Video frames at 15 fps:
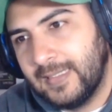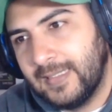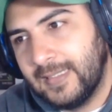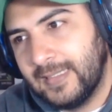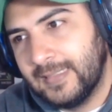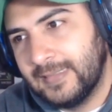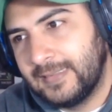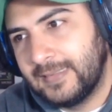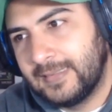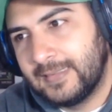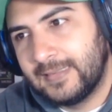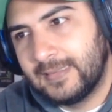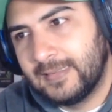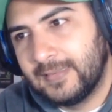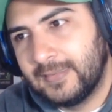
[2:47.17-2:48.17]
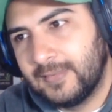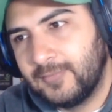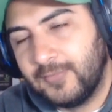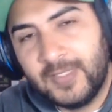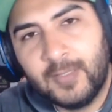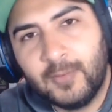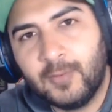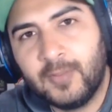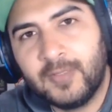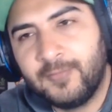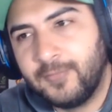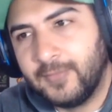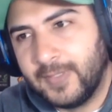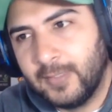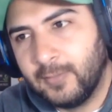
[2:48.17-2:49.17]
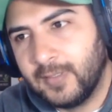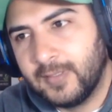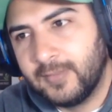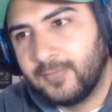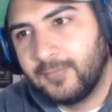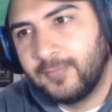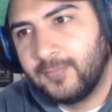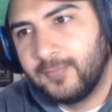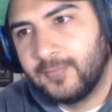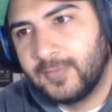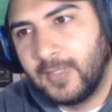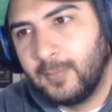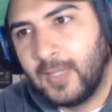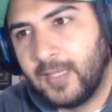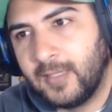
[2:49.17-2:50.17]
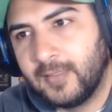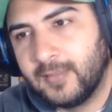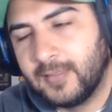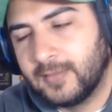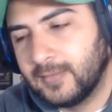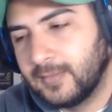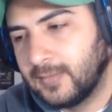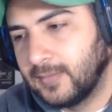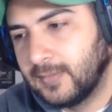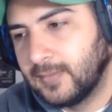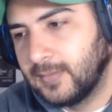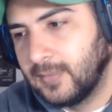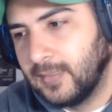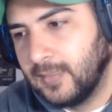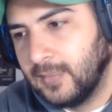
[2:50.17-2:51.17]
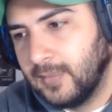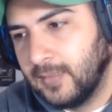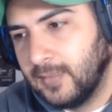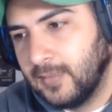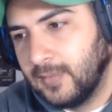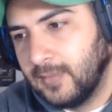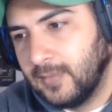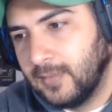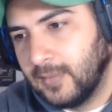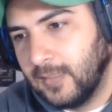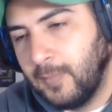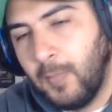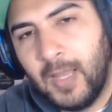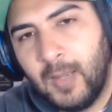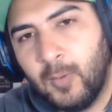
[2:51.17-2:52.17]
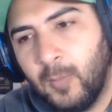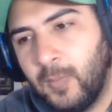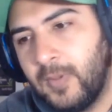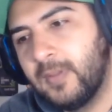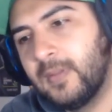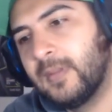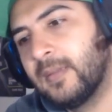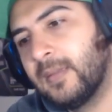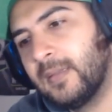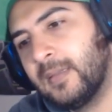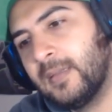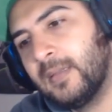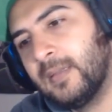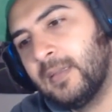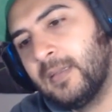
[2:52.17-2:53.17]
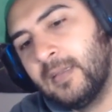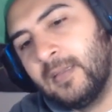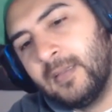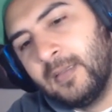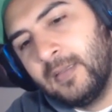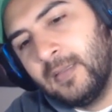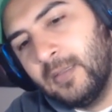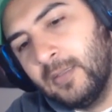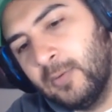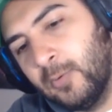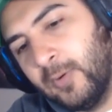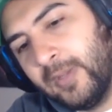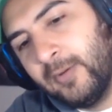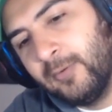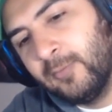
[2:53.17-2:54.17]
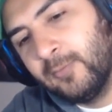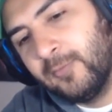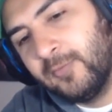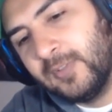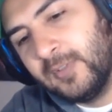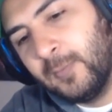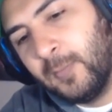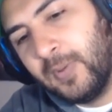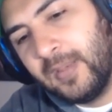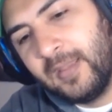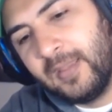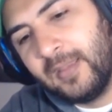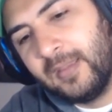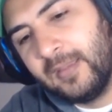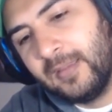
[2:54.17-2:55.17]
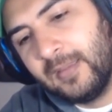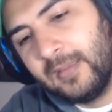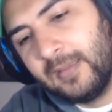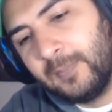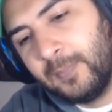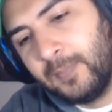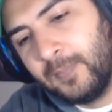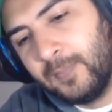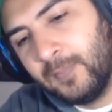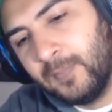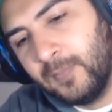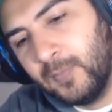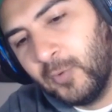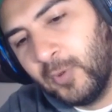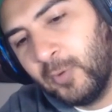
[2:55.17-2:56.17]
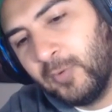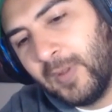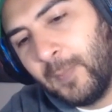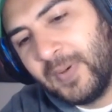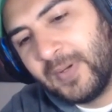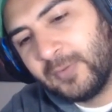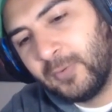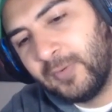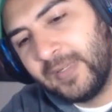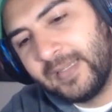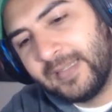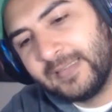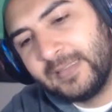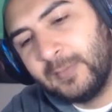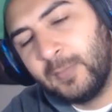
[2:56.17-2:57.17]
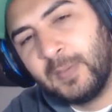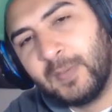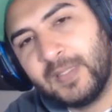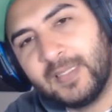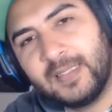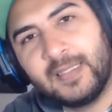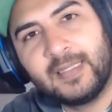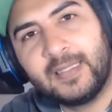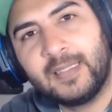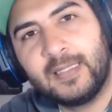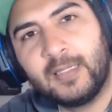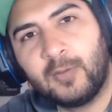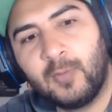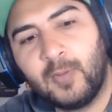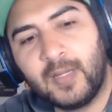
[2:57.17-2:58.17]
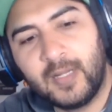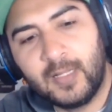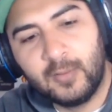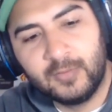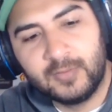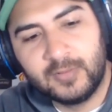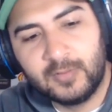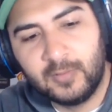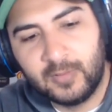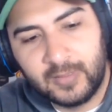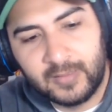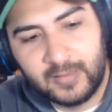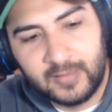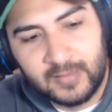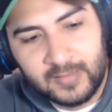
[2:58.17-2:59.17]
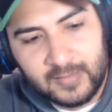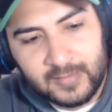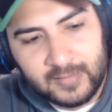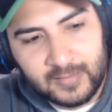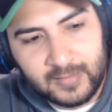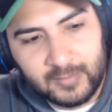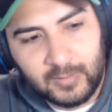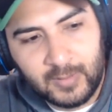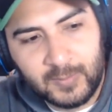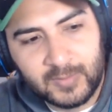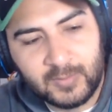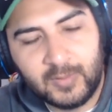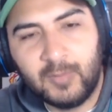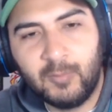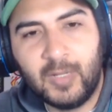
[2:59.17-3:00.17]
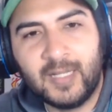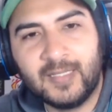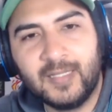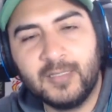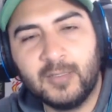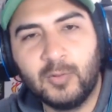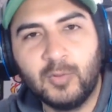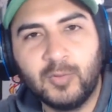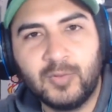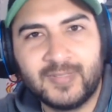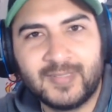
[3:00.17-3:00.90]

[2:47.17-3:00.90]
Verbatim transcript: es feo, es feo, es salvaje, es, es malo. Pues. No es un simple no es una persona que simplemente te quiere robar algo, sino que es una persona ah, incluso